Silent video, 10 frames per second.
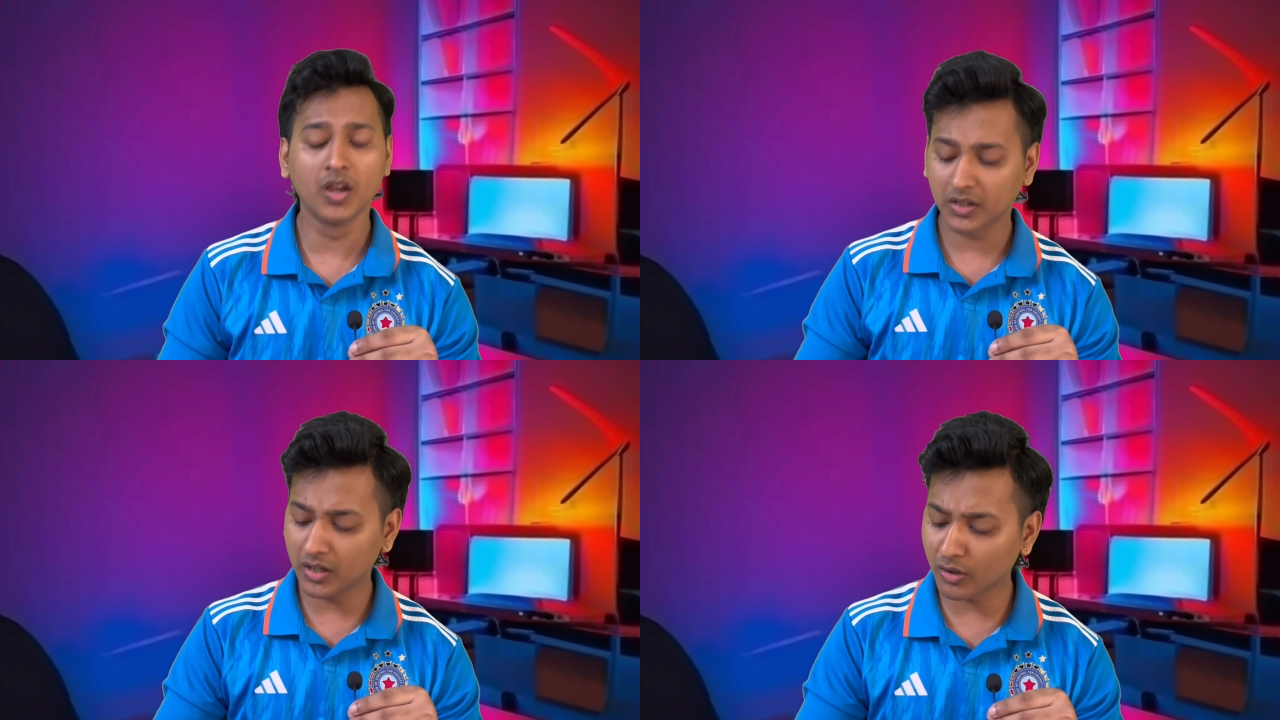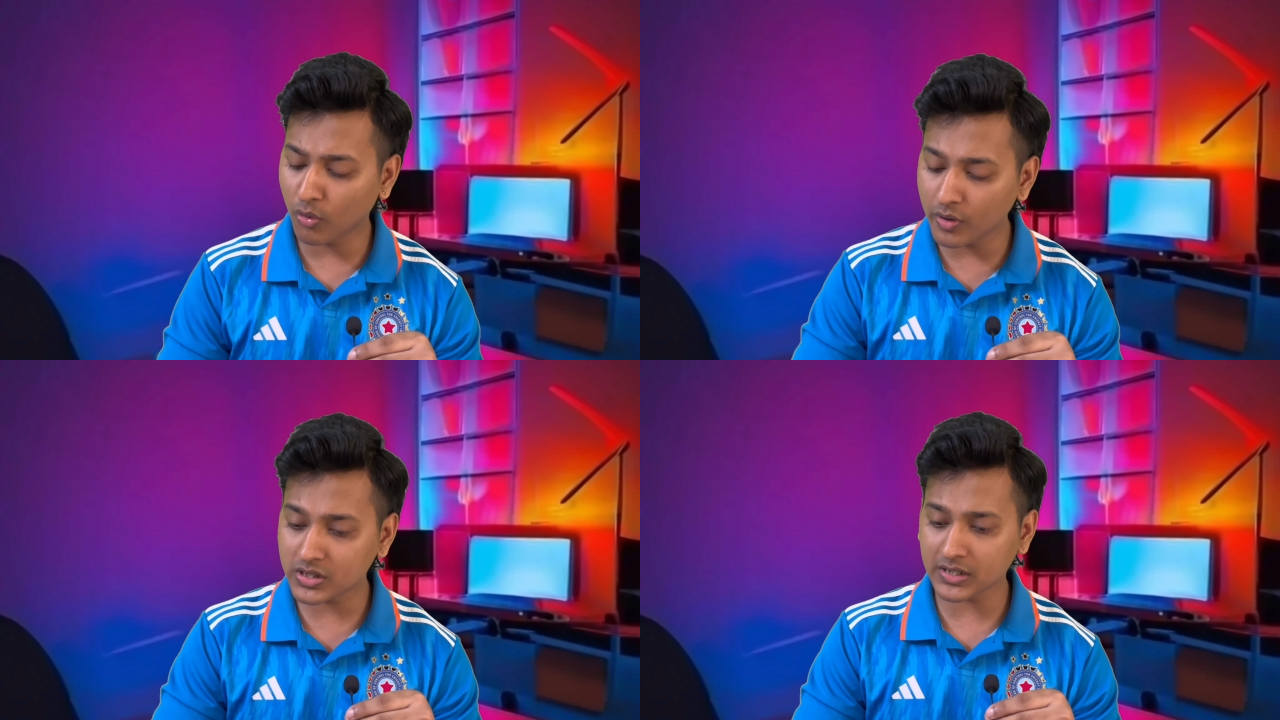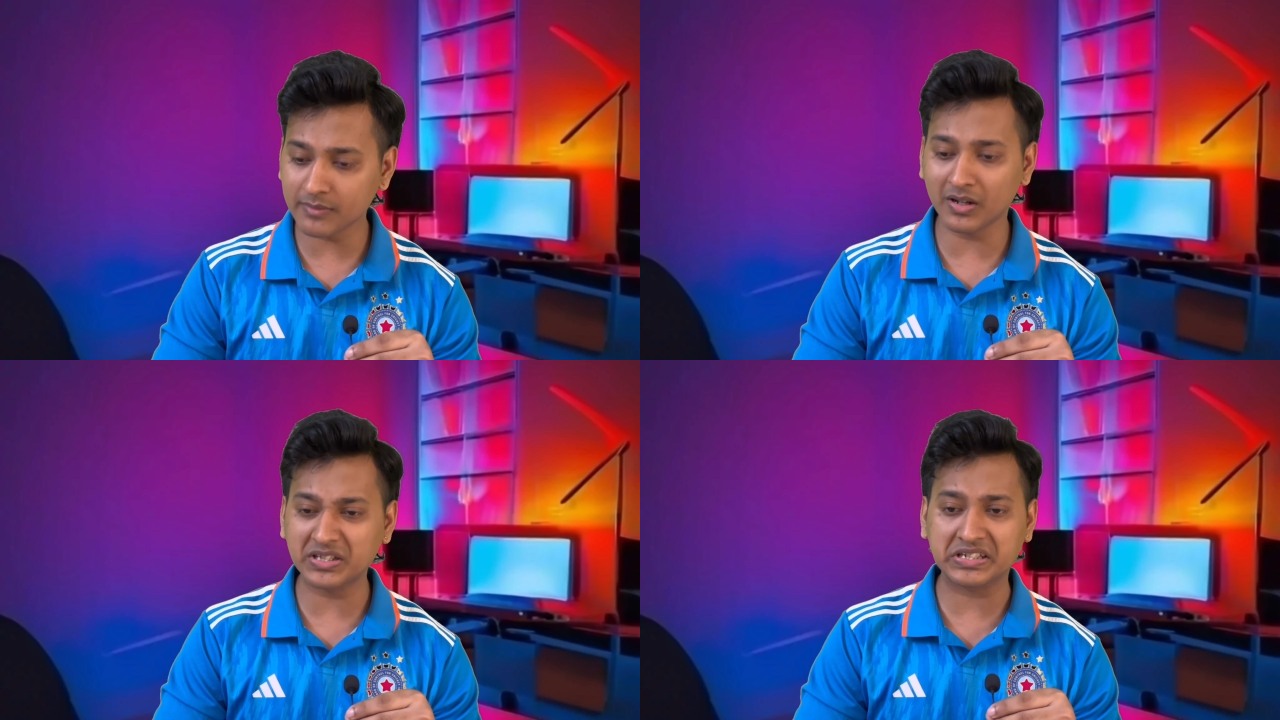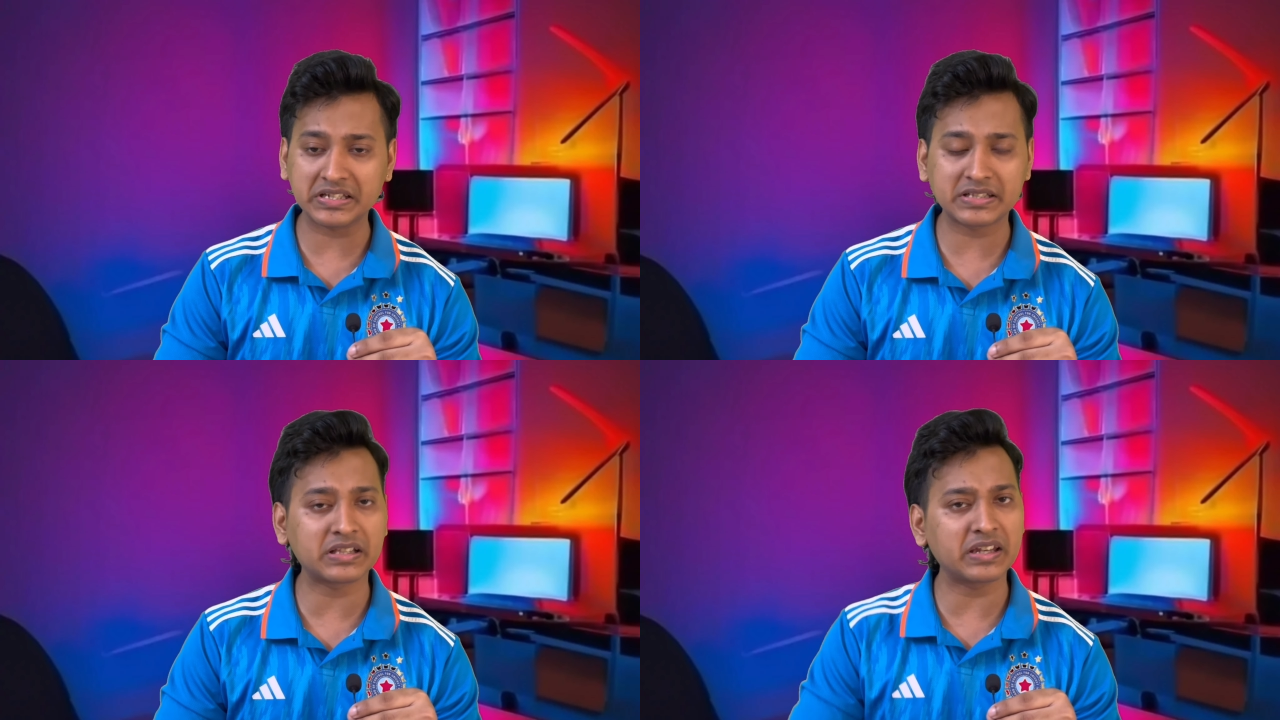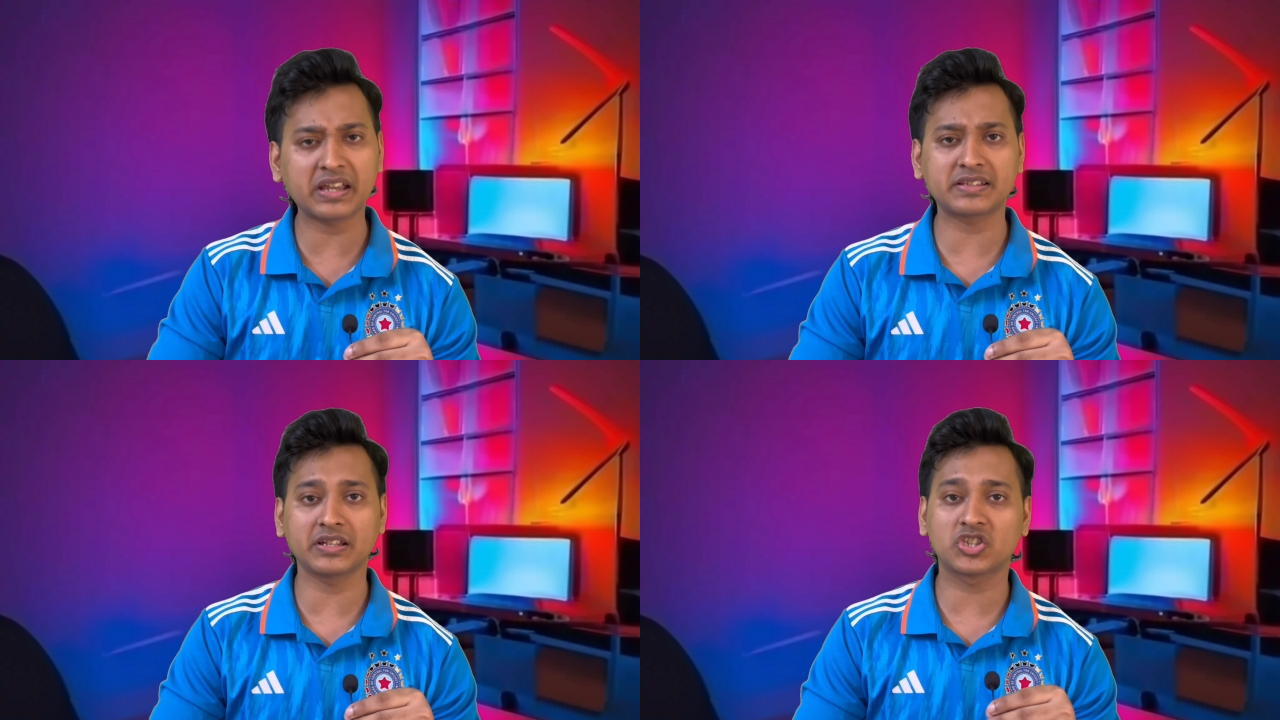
कि रोहित शर्मा जिस तरीके से